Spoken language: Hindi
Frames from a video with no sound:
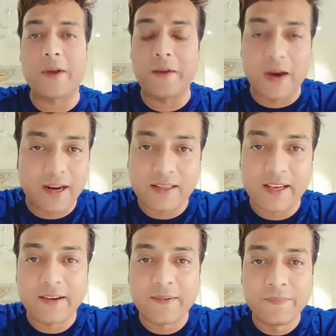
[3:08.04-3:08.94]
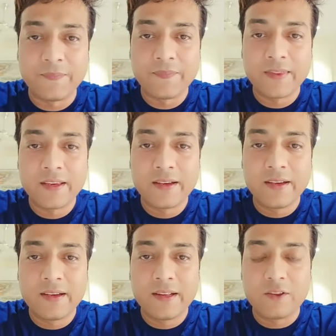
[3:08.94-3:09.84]
पर ही मारते हैं
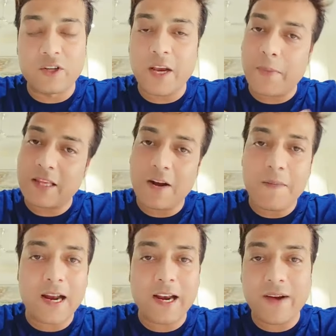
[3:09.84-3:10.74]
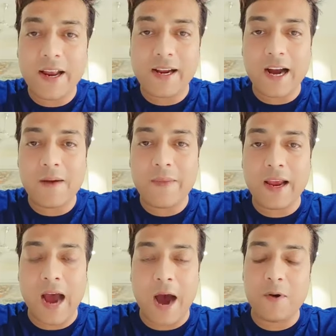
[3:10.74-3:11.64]
तो ये पत्थर मारने वाले काम है
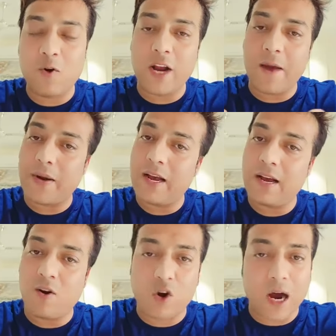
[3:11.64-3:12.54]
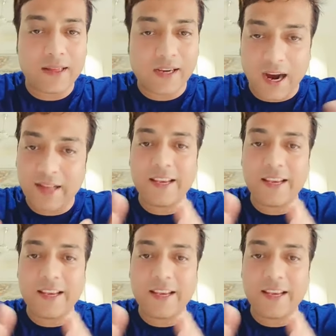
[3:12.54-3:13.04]
आप लोगों ने अपना औकात दिखा